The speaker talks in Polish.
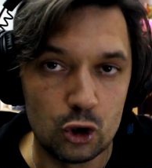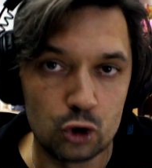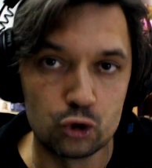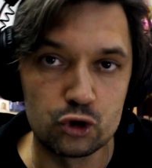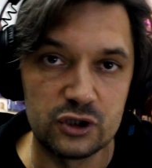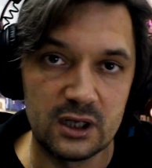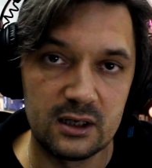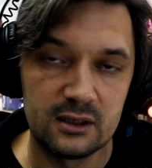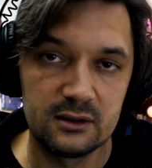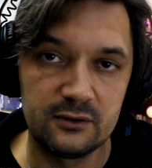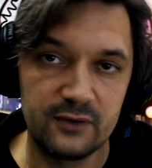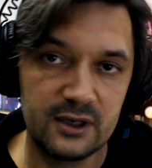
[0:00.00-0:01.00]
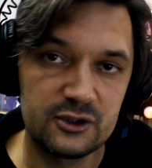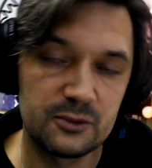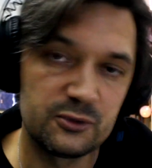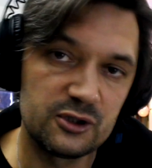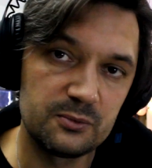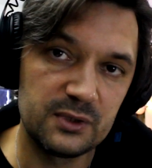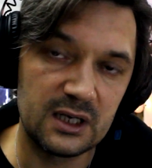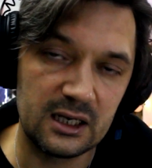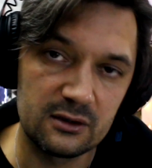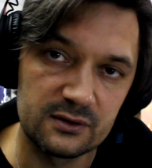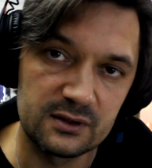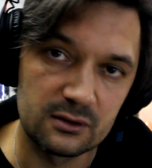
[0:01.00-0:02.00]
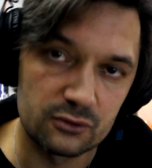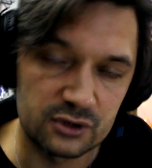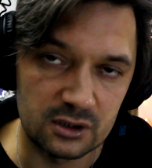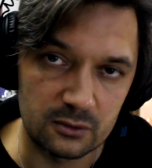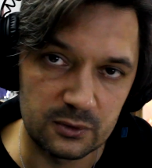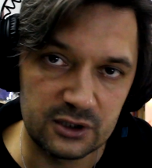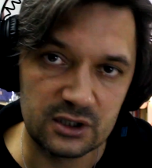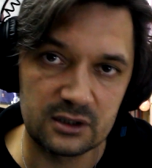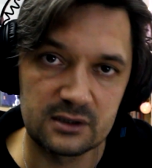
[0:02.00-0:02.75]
różne twarze, przybierający różne oblicza,